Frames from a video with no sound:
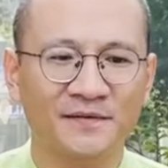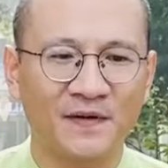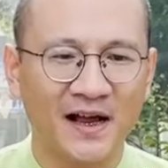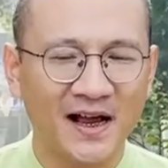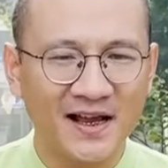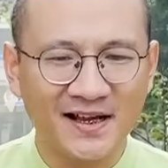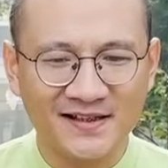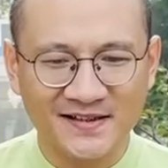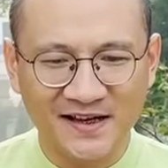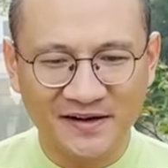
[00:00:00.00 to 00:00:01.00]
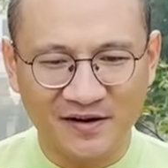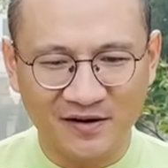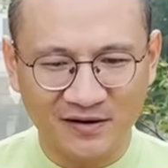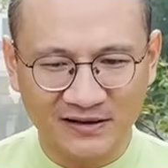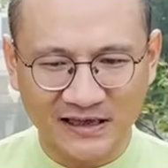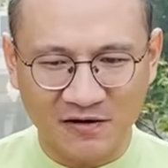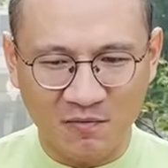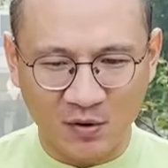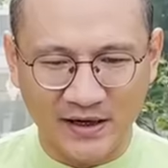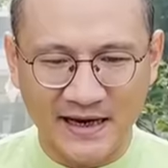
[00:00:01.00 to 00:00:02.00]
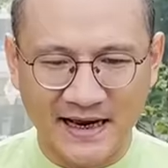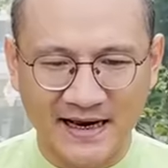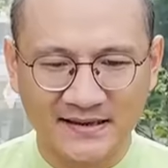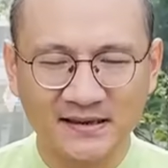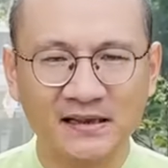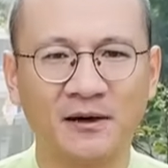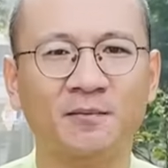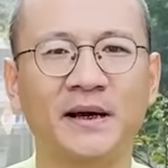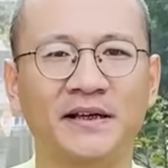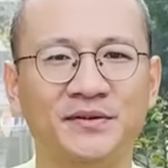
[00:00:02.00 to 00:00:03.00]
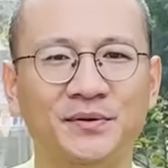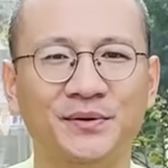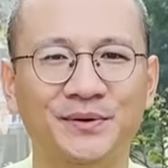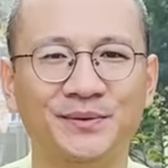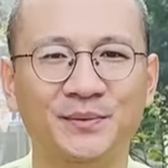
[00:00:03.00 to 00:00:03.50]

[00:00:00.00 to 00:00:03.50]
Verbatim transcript: và hai cái dễ đó ta có một cái đà rất là mạnh rồi